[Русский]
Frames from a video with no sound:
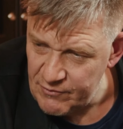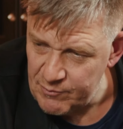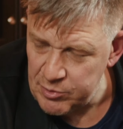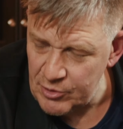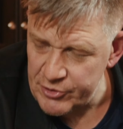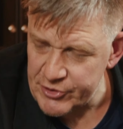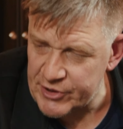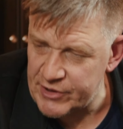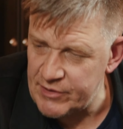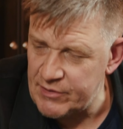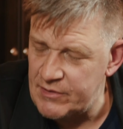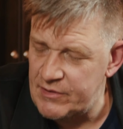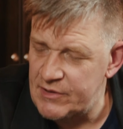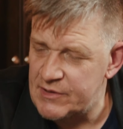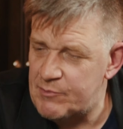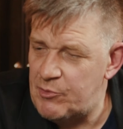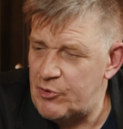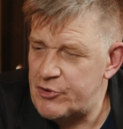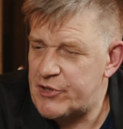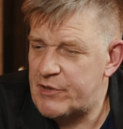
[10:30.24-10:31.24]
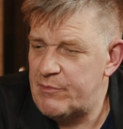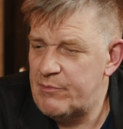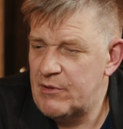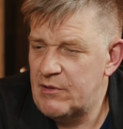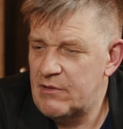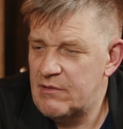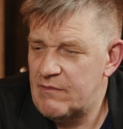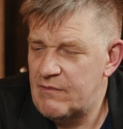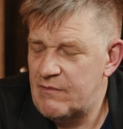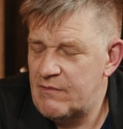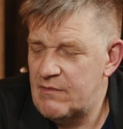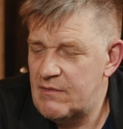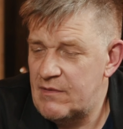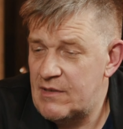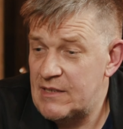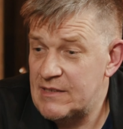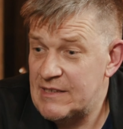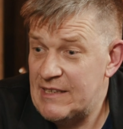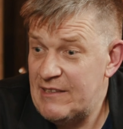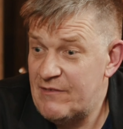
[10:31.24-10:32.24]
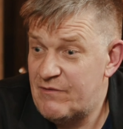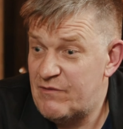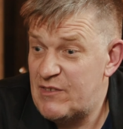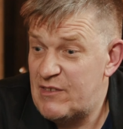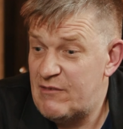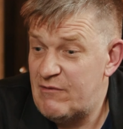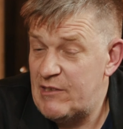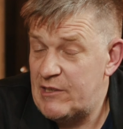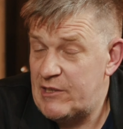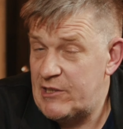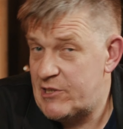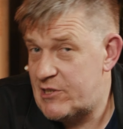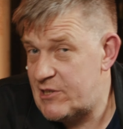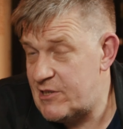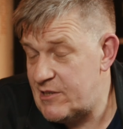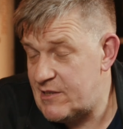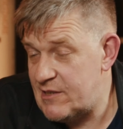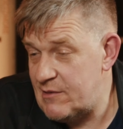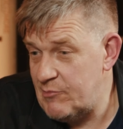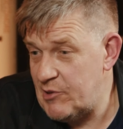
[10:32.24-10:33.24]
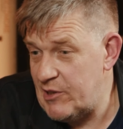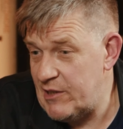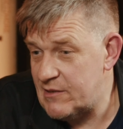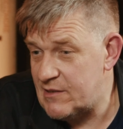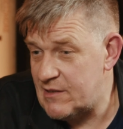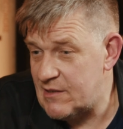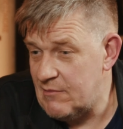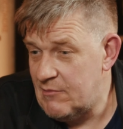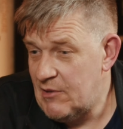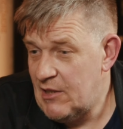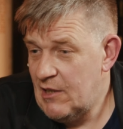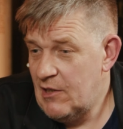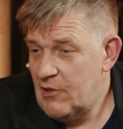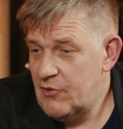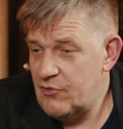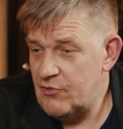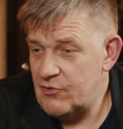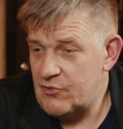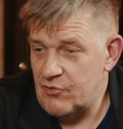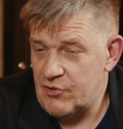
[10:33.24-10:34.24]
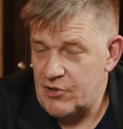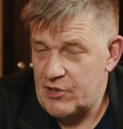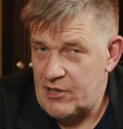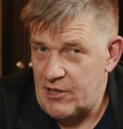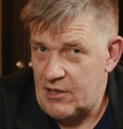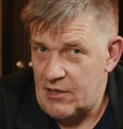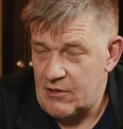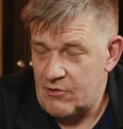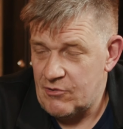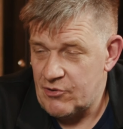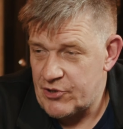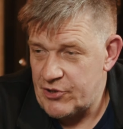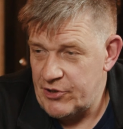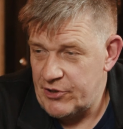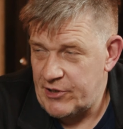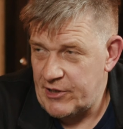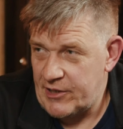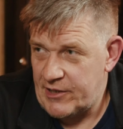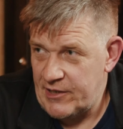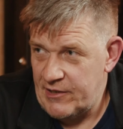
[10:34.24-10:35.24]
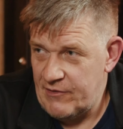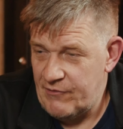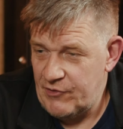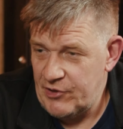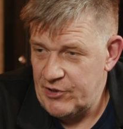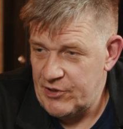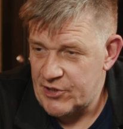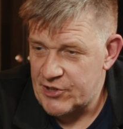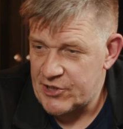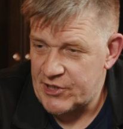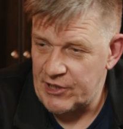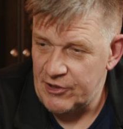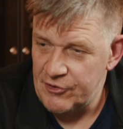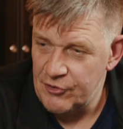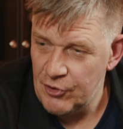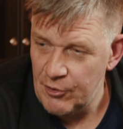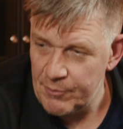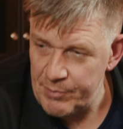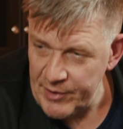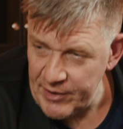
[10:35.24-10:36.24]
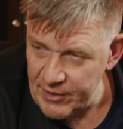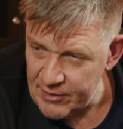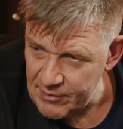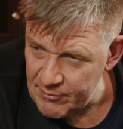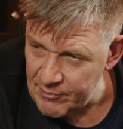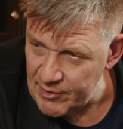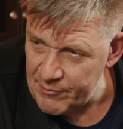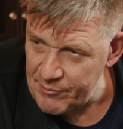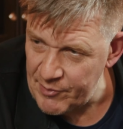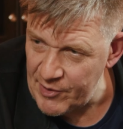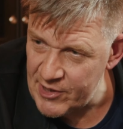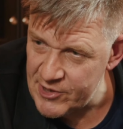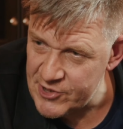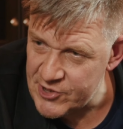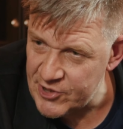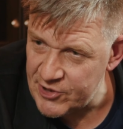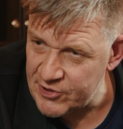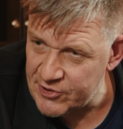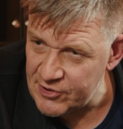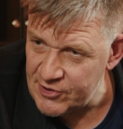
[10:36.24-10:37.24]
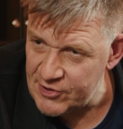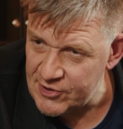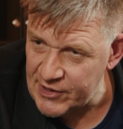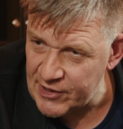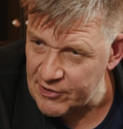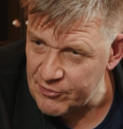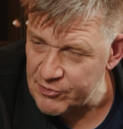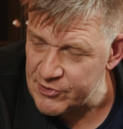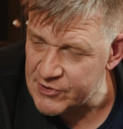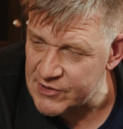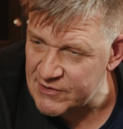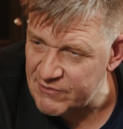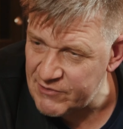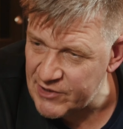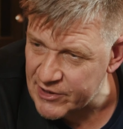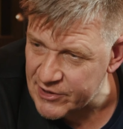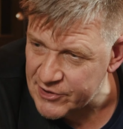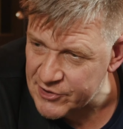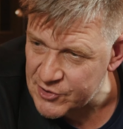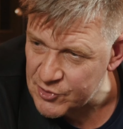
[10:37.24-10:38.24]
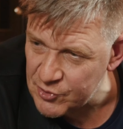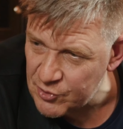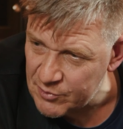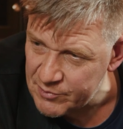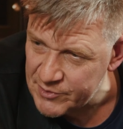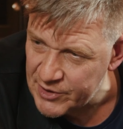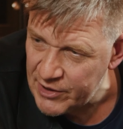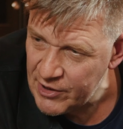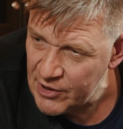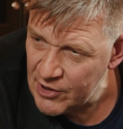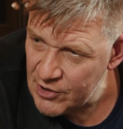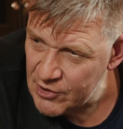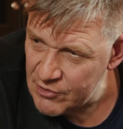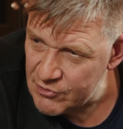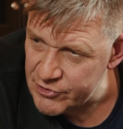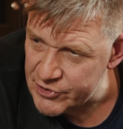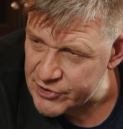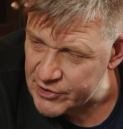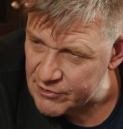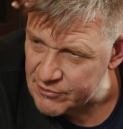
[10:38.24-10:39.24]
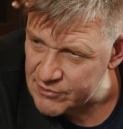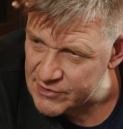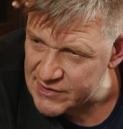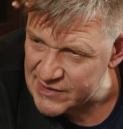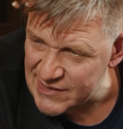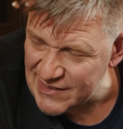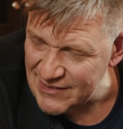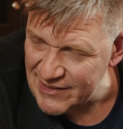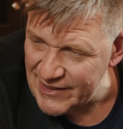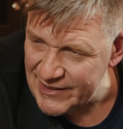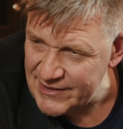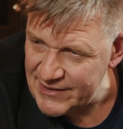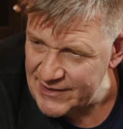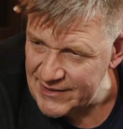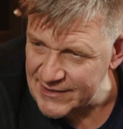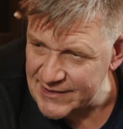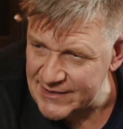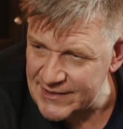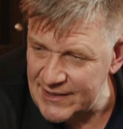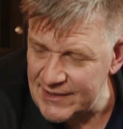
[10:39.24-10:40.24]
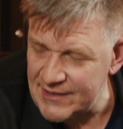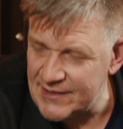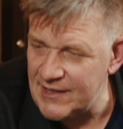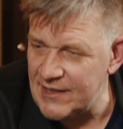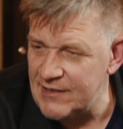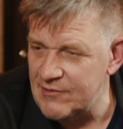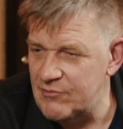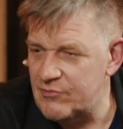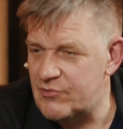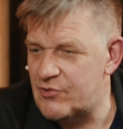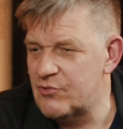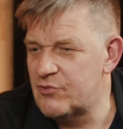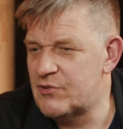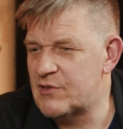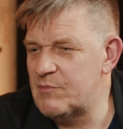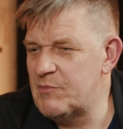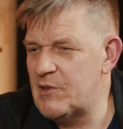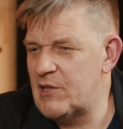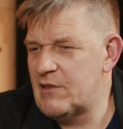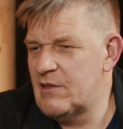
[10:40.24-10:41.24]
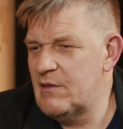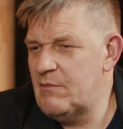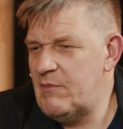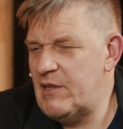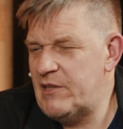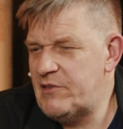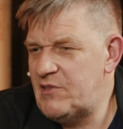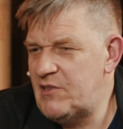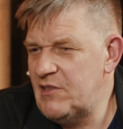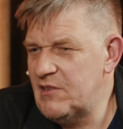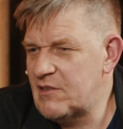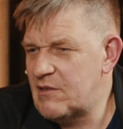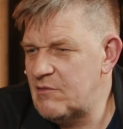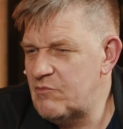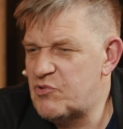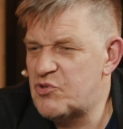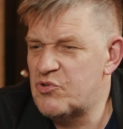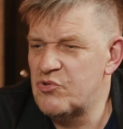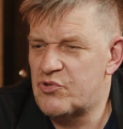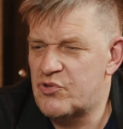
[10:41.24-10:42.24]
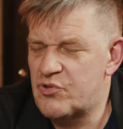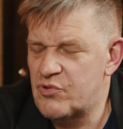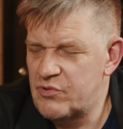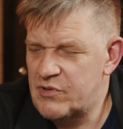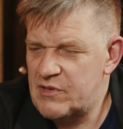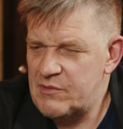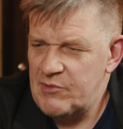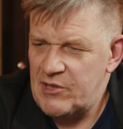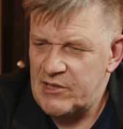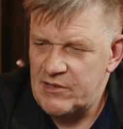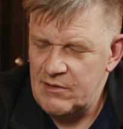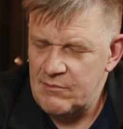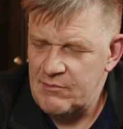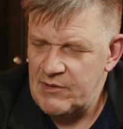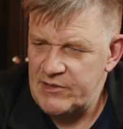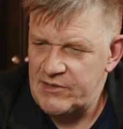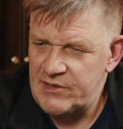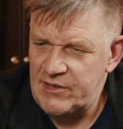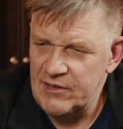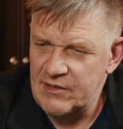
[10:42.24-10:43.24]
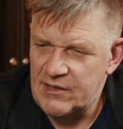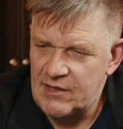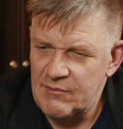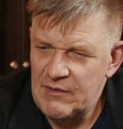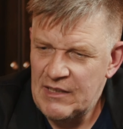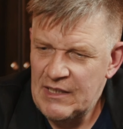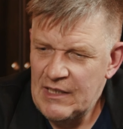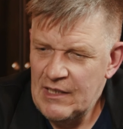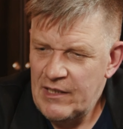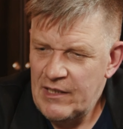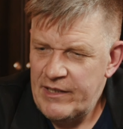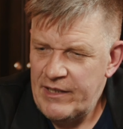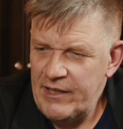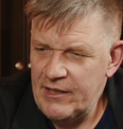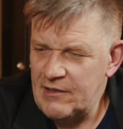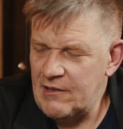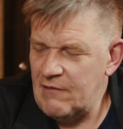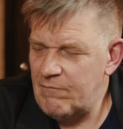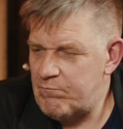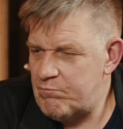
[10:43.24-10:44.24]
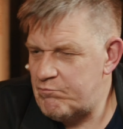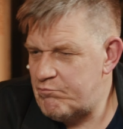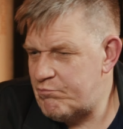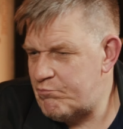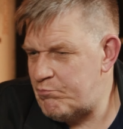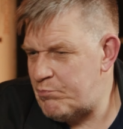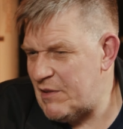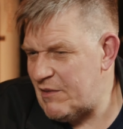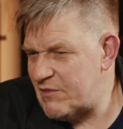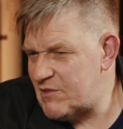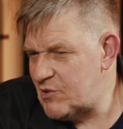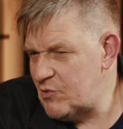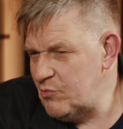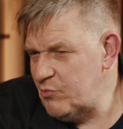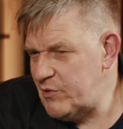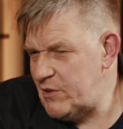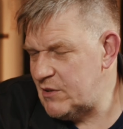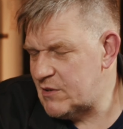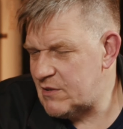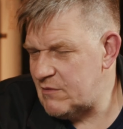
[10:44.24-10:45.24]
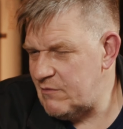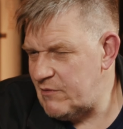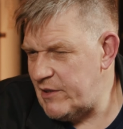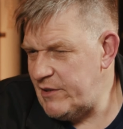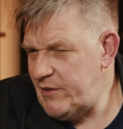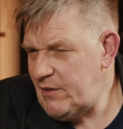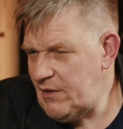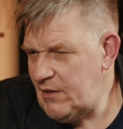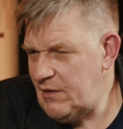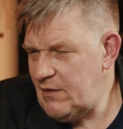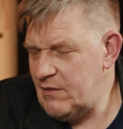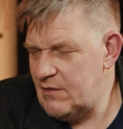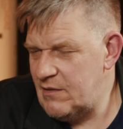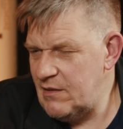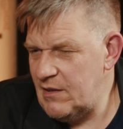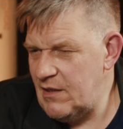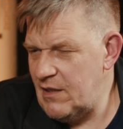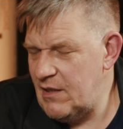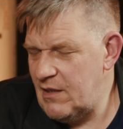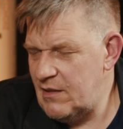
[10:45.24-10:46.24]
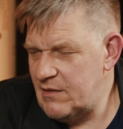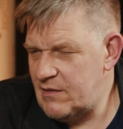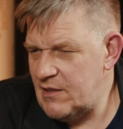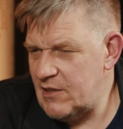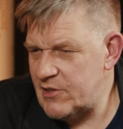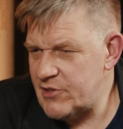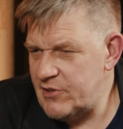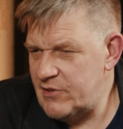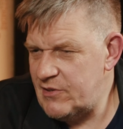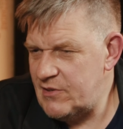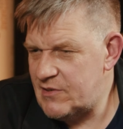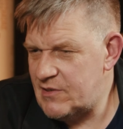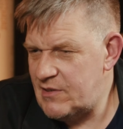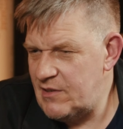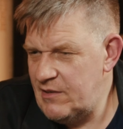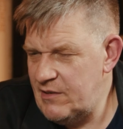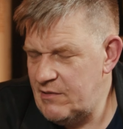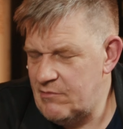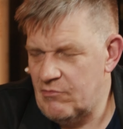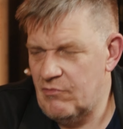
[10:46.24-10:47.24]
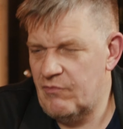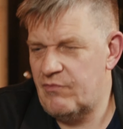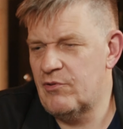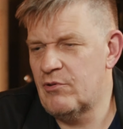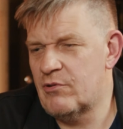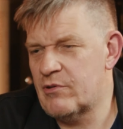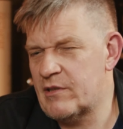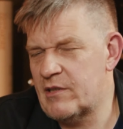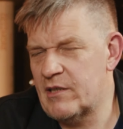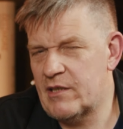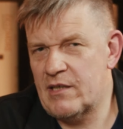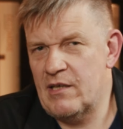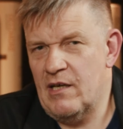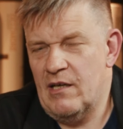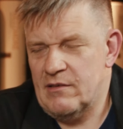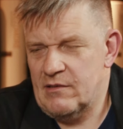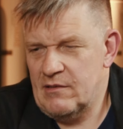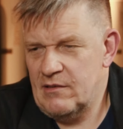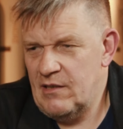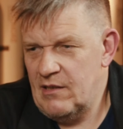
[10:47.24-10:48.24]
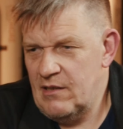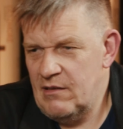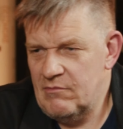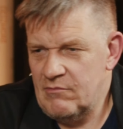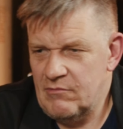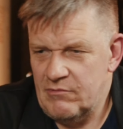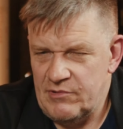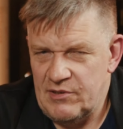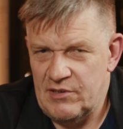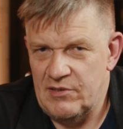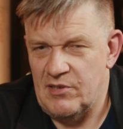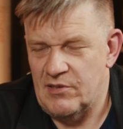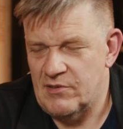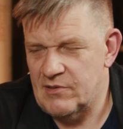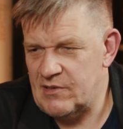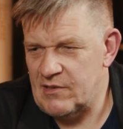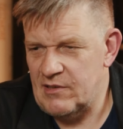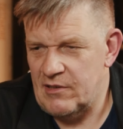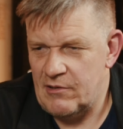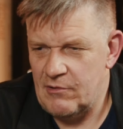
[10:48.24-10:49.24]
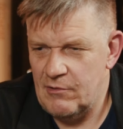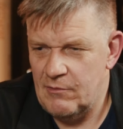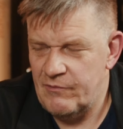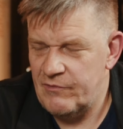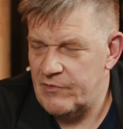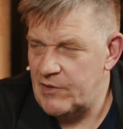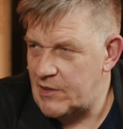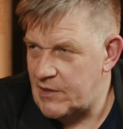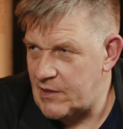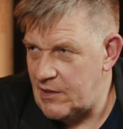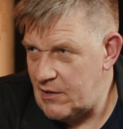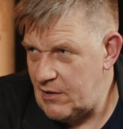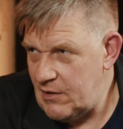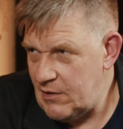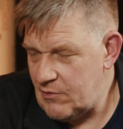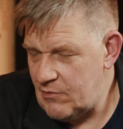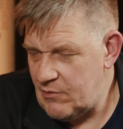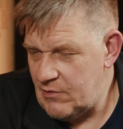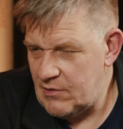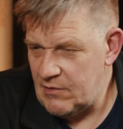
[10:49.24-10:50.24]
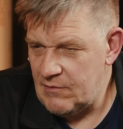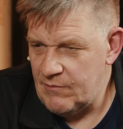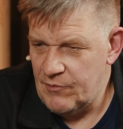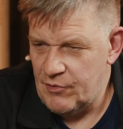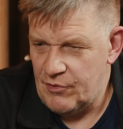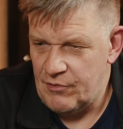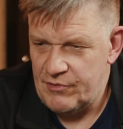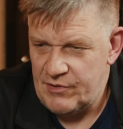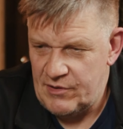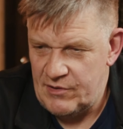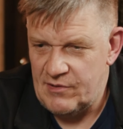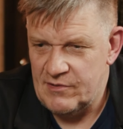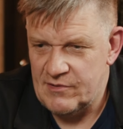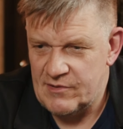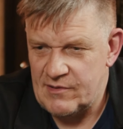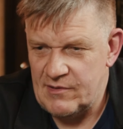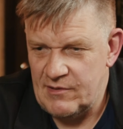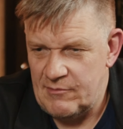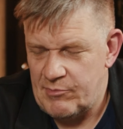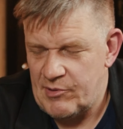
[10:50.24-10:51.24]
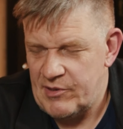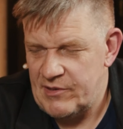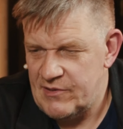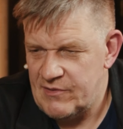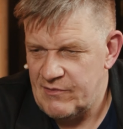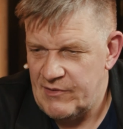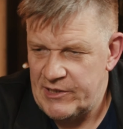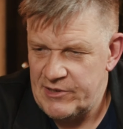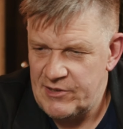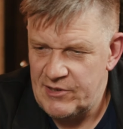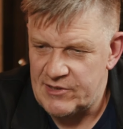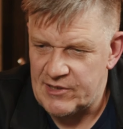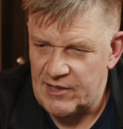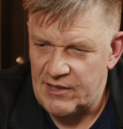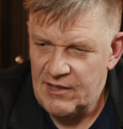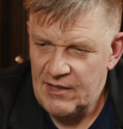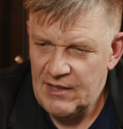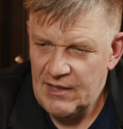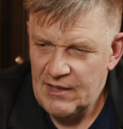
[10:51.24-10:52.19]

в бочке, из бочки был разлит в 2017. То есть уже хорошая такая выдержка, но при этом опять же это не какой-то сверхтемный очень такой золотистый, да, ну чуть с медным оттенком, чуть-чуть с медным оттенком. Это по сути своей, да, та же дистиллятная, ну, Флор де Кана, да, ну, единственный ром в Никарагуа, ну, единственный производитель.